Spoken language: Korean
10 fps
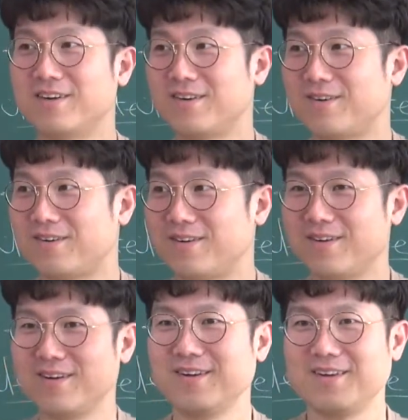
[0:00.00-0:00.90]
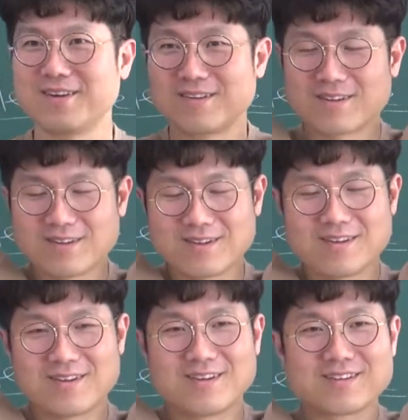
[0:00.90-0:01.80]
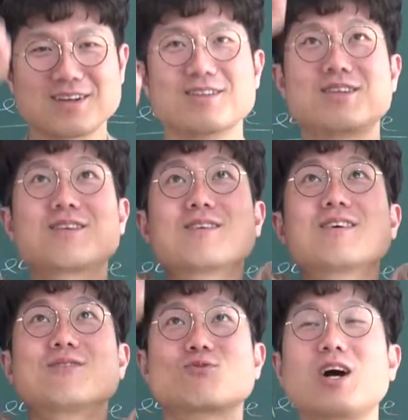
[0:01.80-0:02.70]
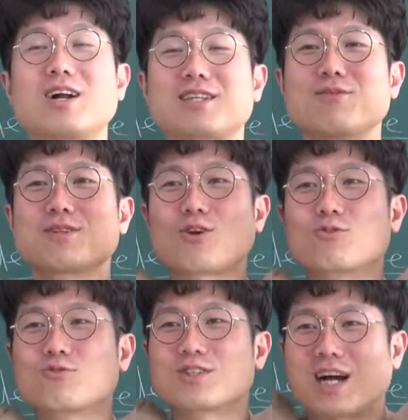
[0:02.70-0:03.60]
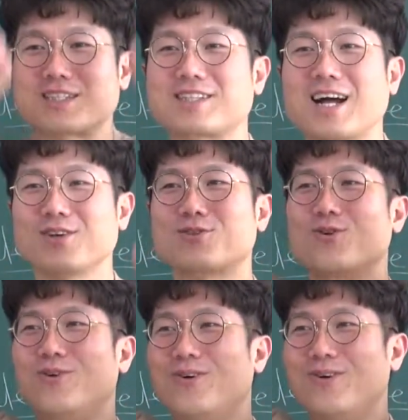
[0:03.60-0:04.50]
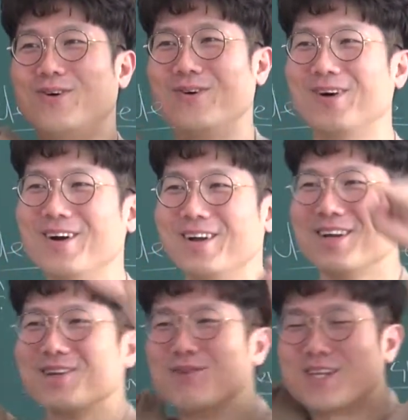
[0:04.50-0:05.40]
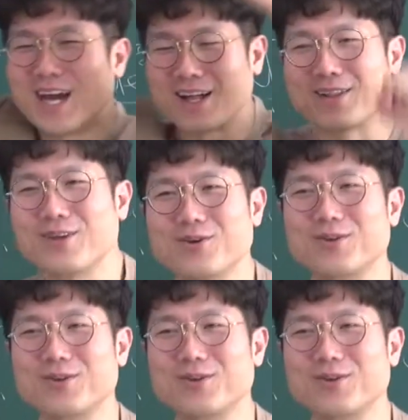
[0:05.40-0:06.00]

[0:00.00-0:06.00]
어. 근데 근데 쫙 할 때마다 철줄이 같이 당겨줘 어. 이게 안 돼요,